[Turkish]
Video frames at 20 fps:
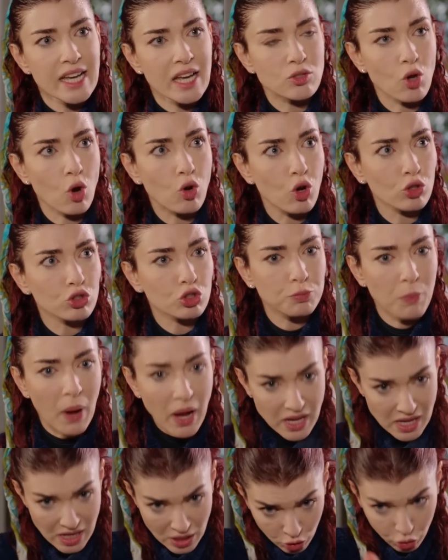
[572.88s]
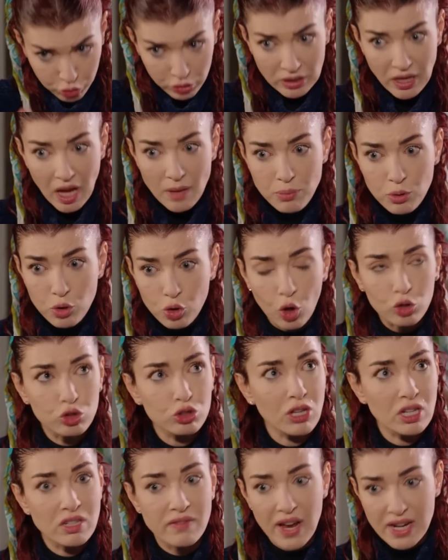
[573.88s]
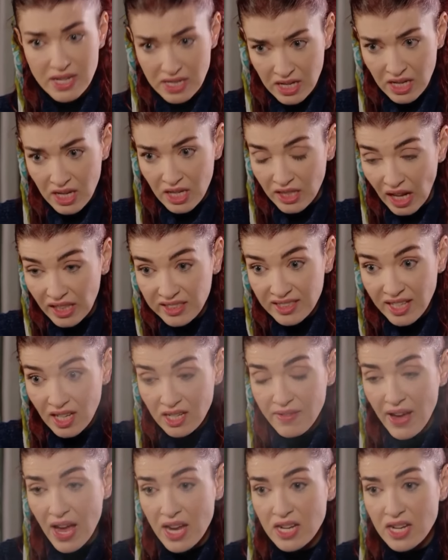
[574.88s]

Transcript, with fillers: E çok konuşma. Şunlar büyük odunları ver. Kalınları